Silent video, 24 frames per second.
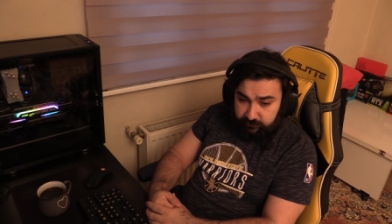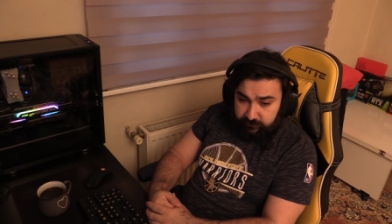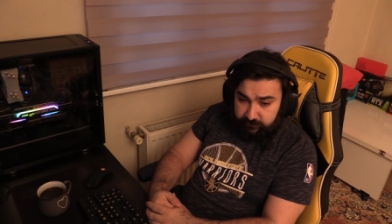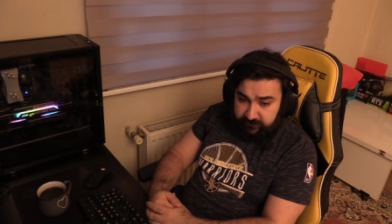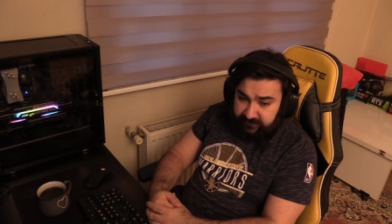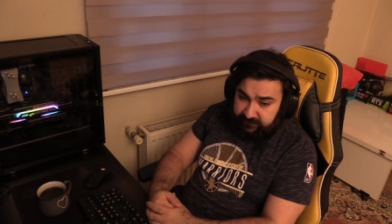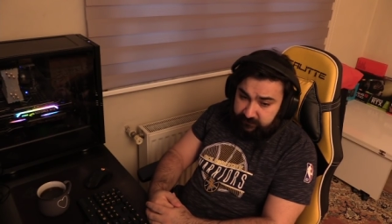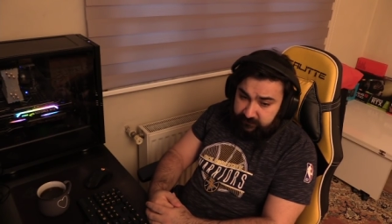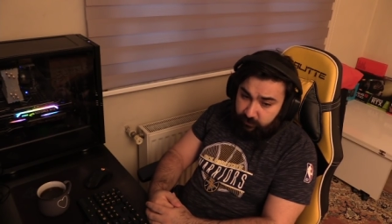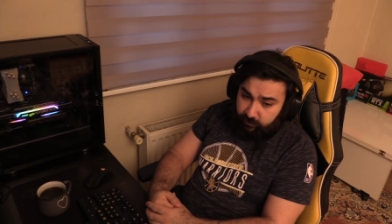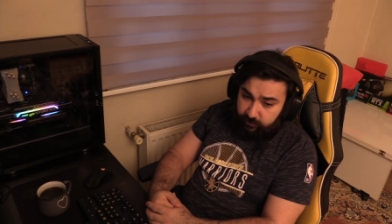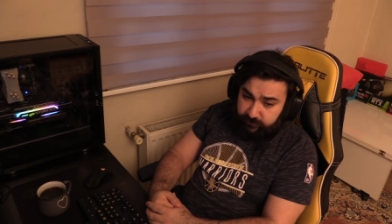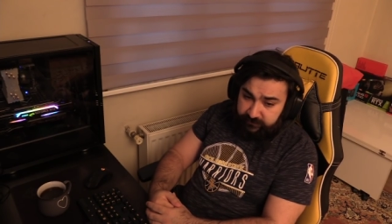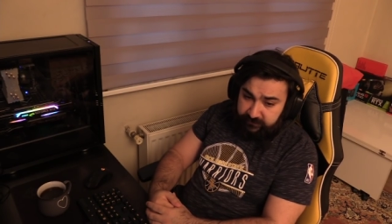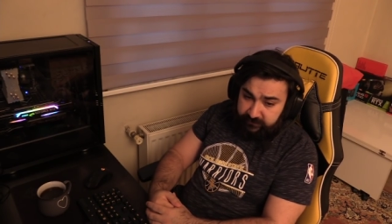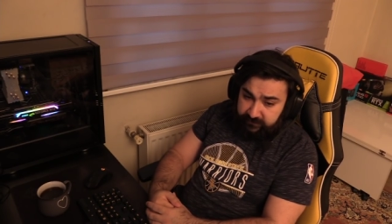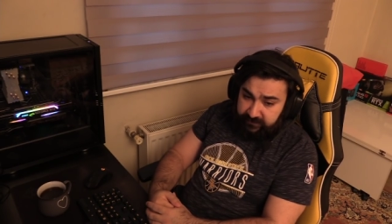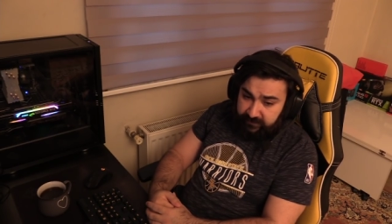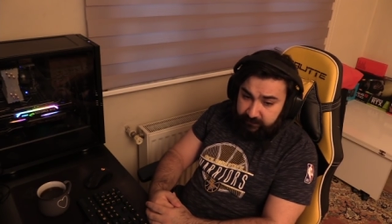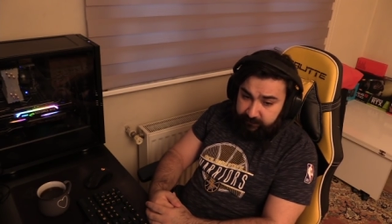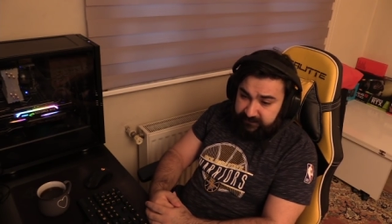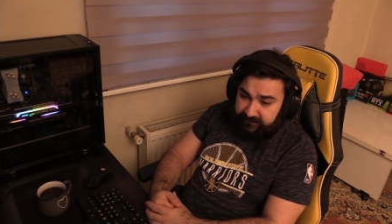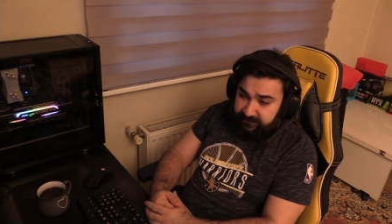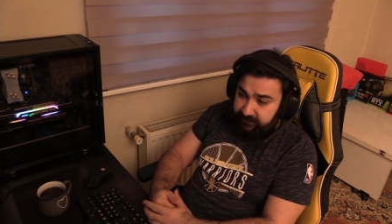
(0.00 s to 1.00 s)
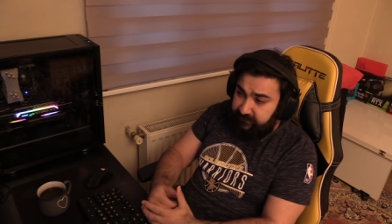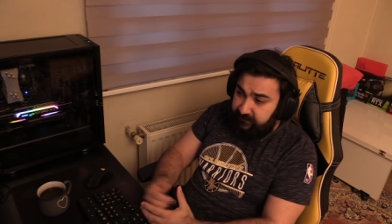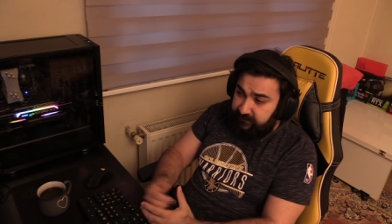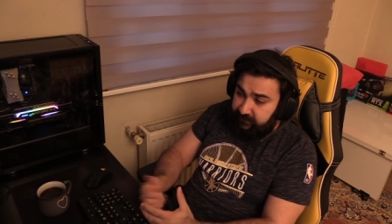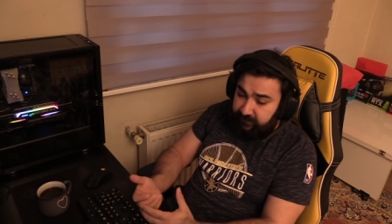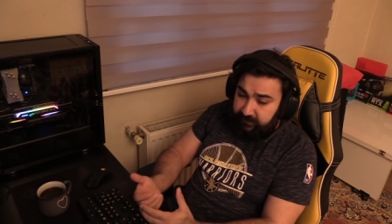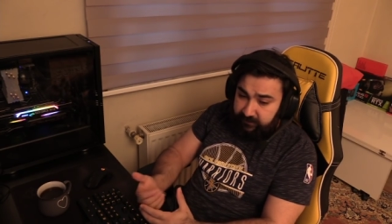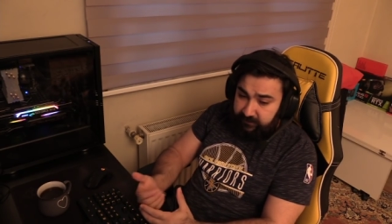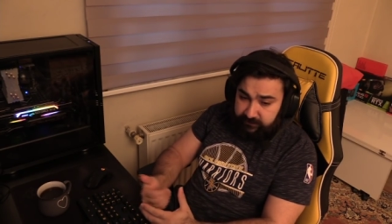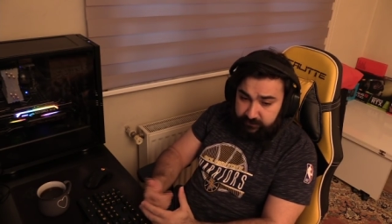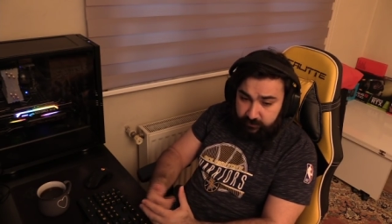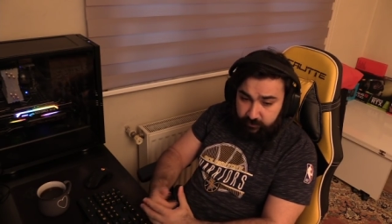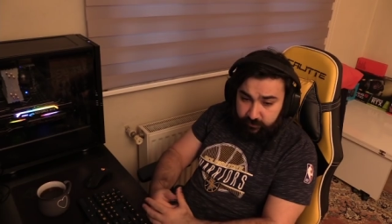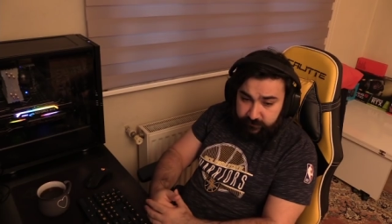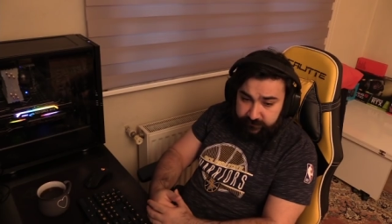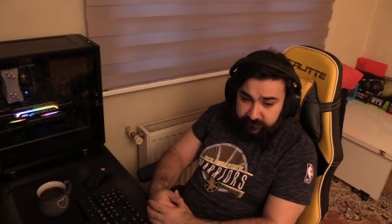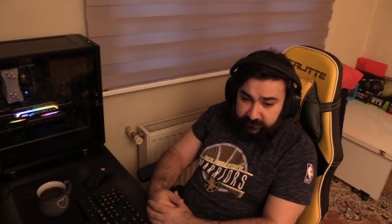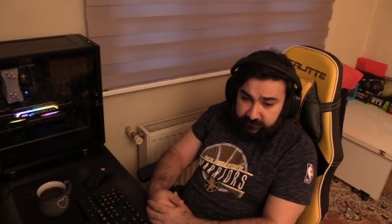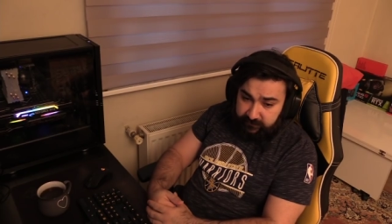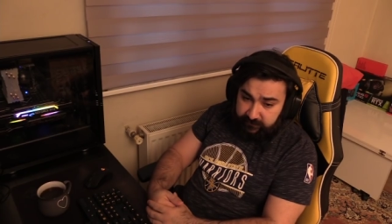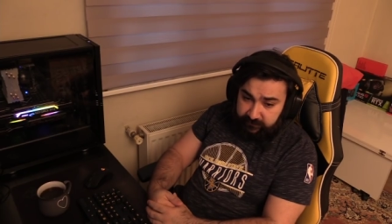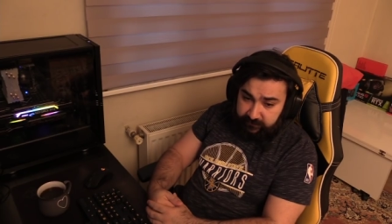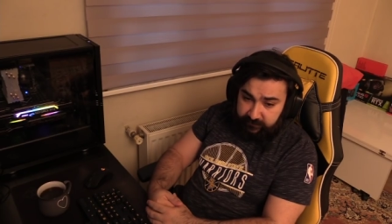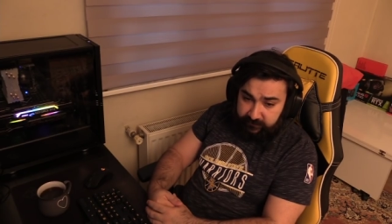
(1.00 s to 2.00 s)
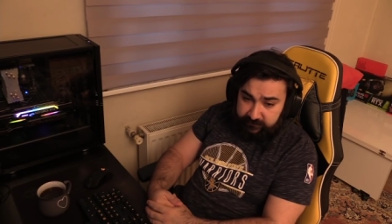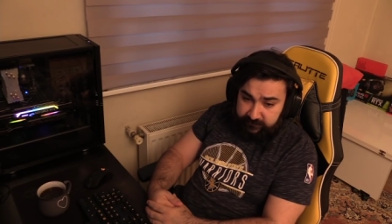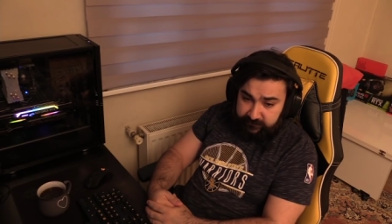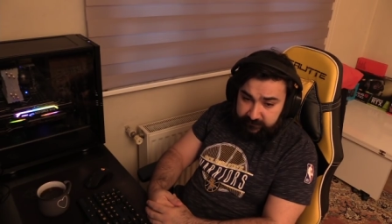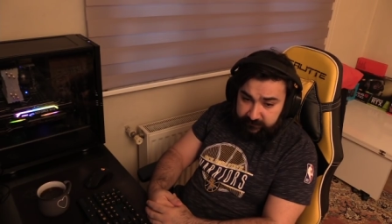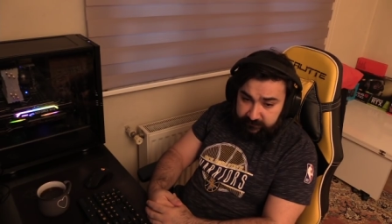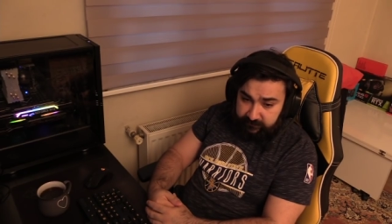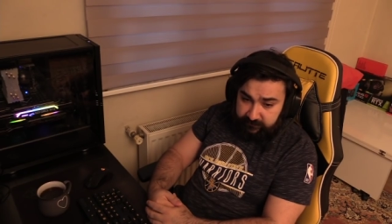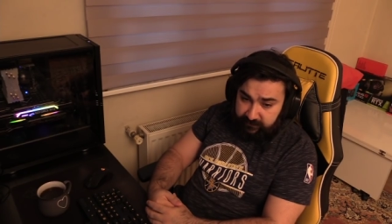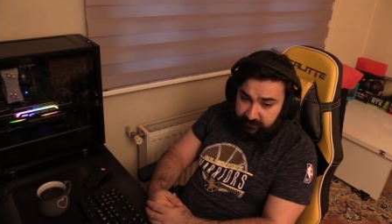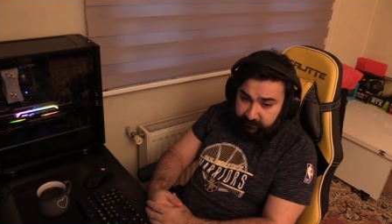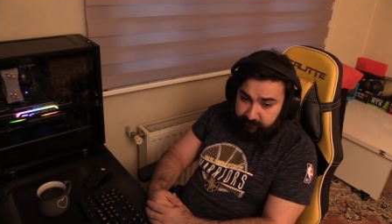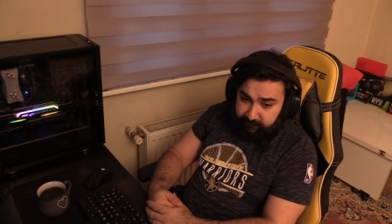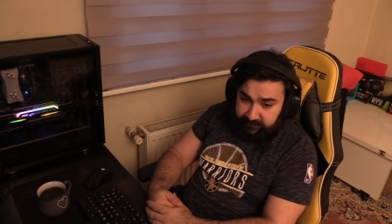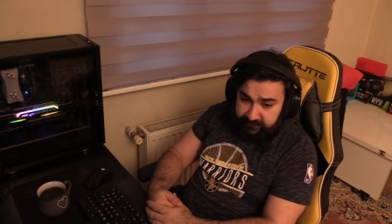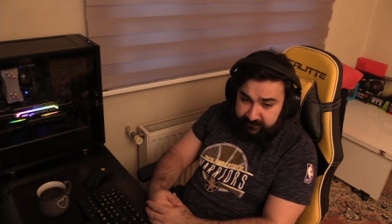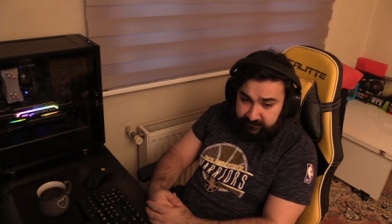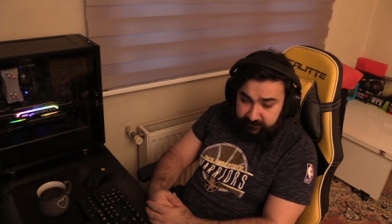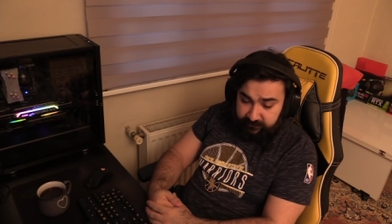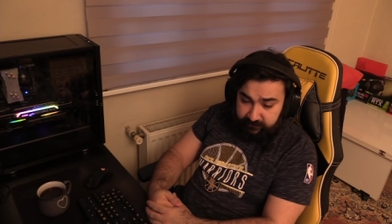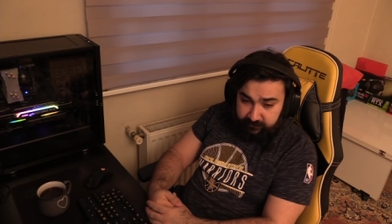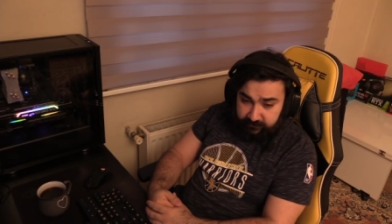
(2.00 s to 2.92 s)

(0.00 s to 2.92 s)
Zaten olsa da yani mesela yarın gelecek olsa yarın gelecek denmez.